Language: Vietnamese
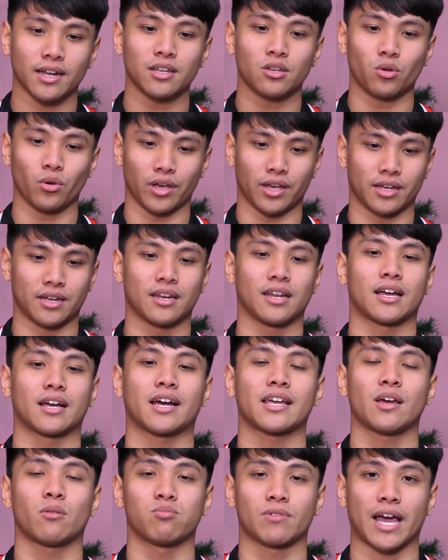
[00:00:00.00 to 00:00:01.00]
đến chuyện là
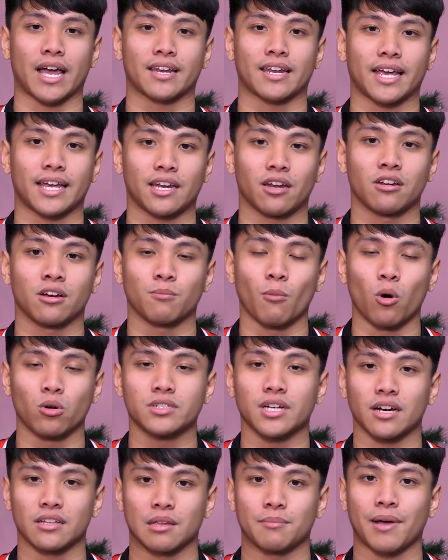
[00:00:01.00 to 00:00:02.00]
cái dòng card này nó được bổ
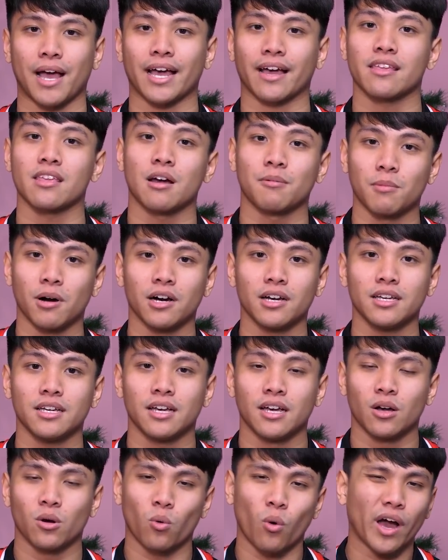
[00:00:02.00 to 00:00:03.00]
trợ thêm hai cái nhân mới.
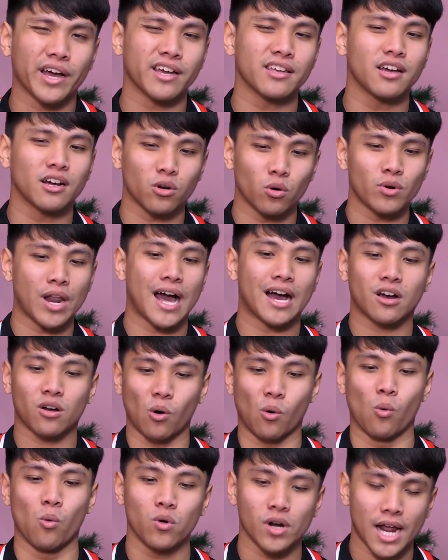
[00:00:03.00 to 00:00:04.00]
Ngoài cái nhân CUDA
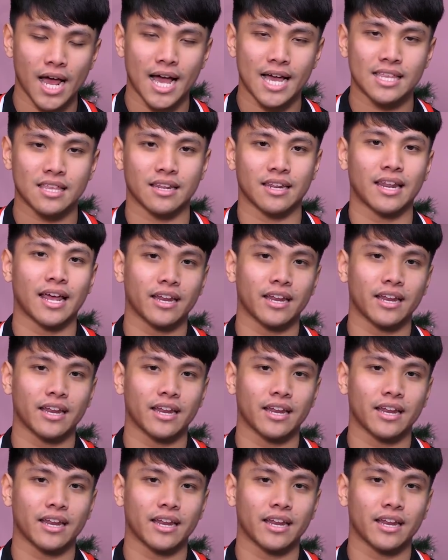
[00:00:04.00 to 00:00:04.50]
cũ ra thì hiện